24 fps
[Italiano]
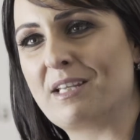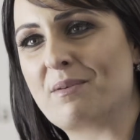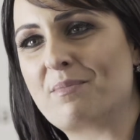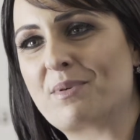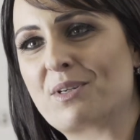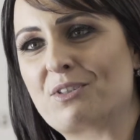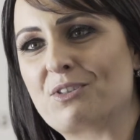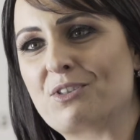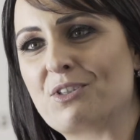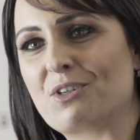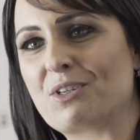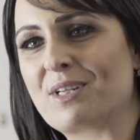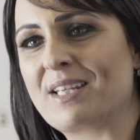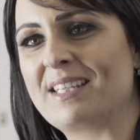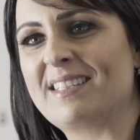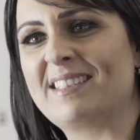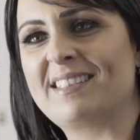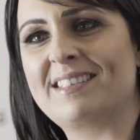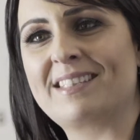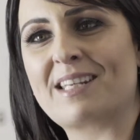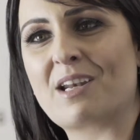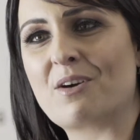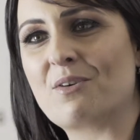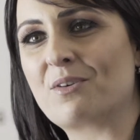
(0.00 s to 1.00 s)
da persone
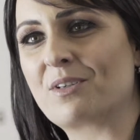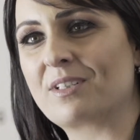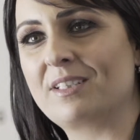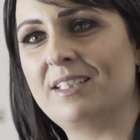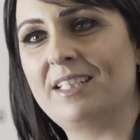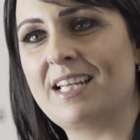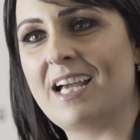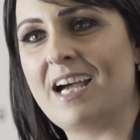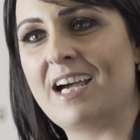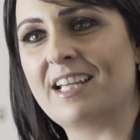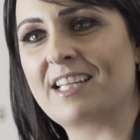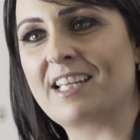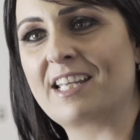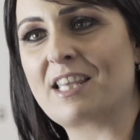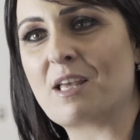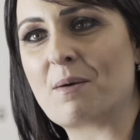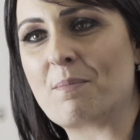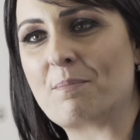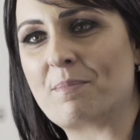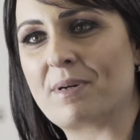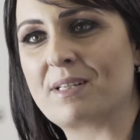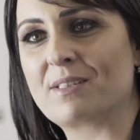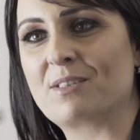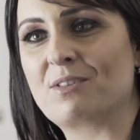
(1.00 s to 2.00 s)
straordinarie ed
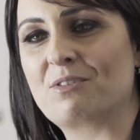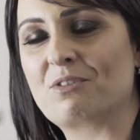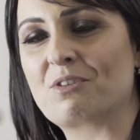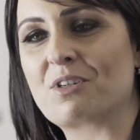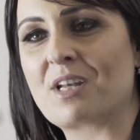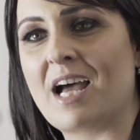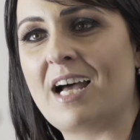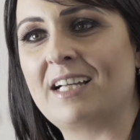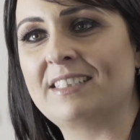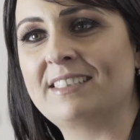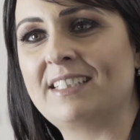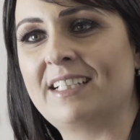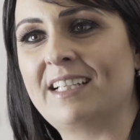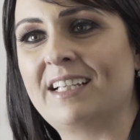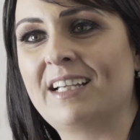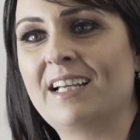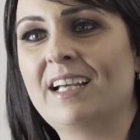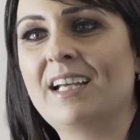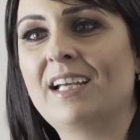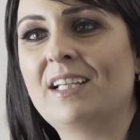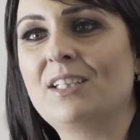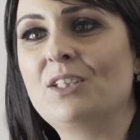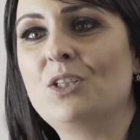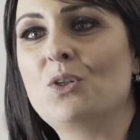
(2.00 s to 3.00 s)
appassionate,
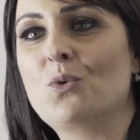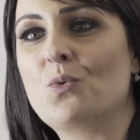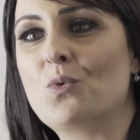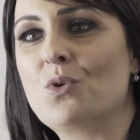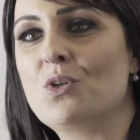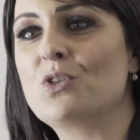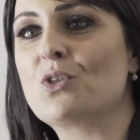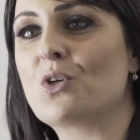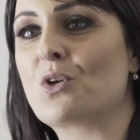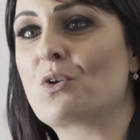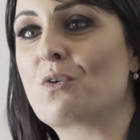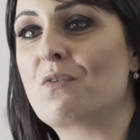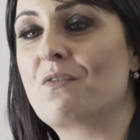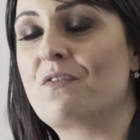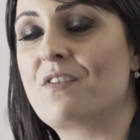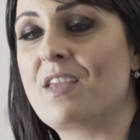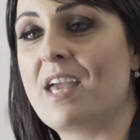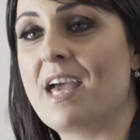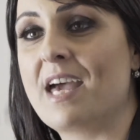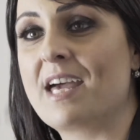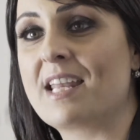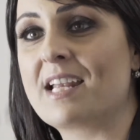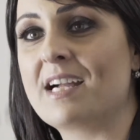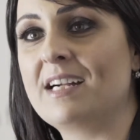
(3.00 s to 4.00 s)
di cui sono
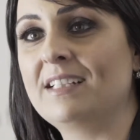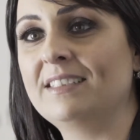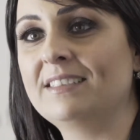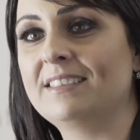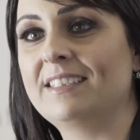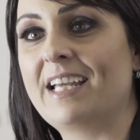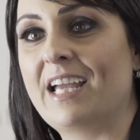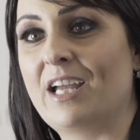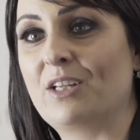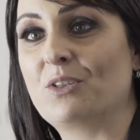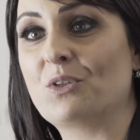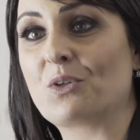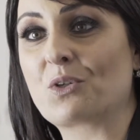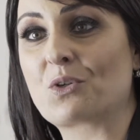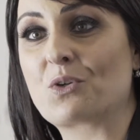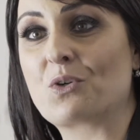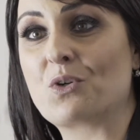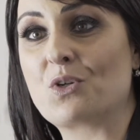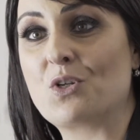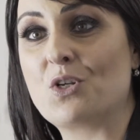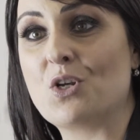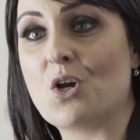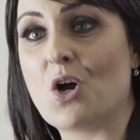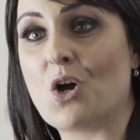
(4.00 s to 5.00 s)
fiera ed
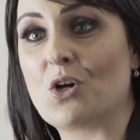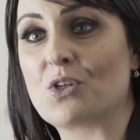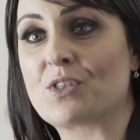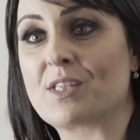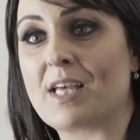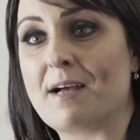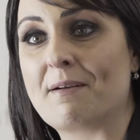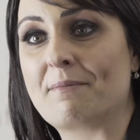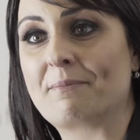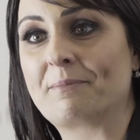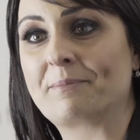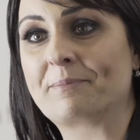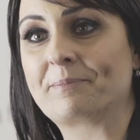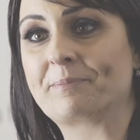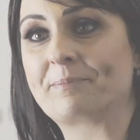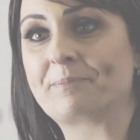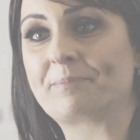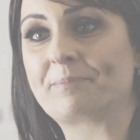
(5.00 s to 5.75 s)
orgogliosa.